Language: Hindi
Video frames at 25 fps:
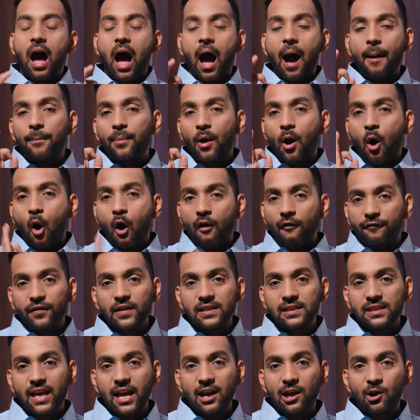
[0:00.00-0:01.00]
अब
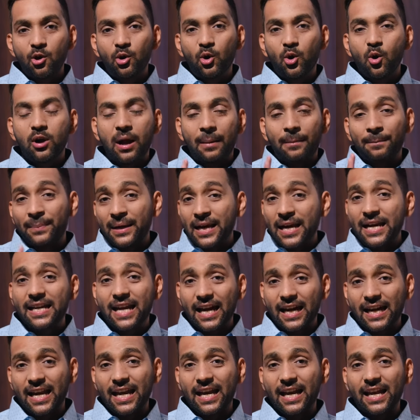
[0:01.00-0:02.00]
ऑफिस के लुक को कंप्लीट
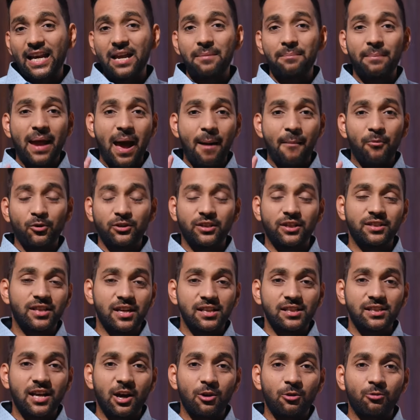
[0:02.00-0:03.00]
करने के लिए मैं आपको
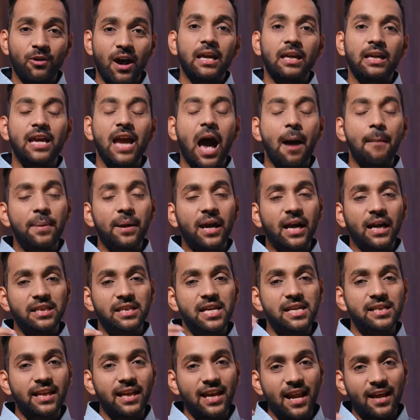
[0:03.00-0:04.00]
सजेस्ट करूंगा कि आप एक अच्छे से